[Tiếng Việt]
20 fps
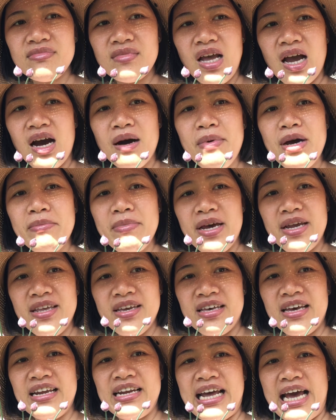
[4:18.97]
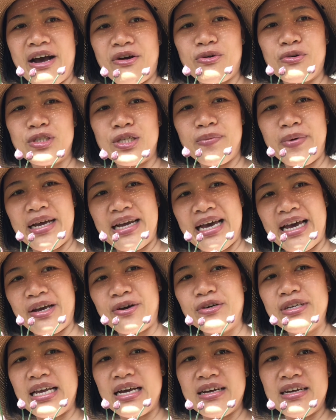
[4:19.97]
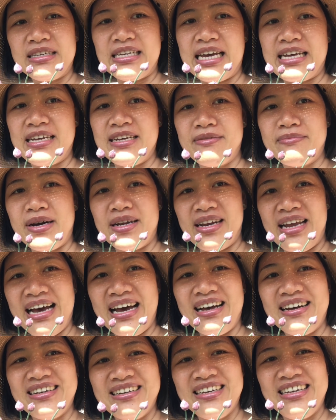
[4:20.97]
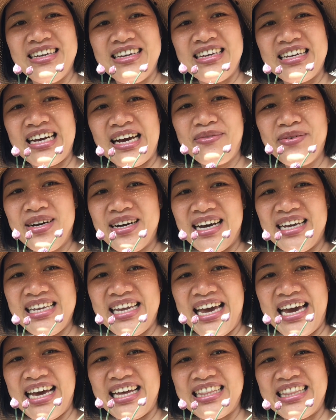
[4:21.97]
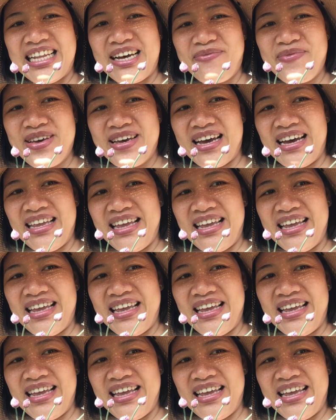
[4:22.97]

ở bên Mỹ như thế nào cuộc sống hàng ngày của gia đình mình ha Cảm ơn cả nhà, tạm biệt cả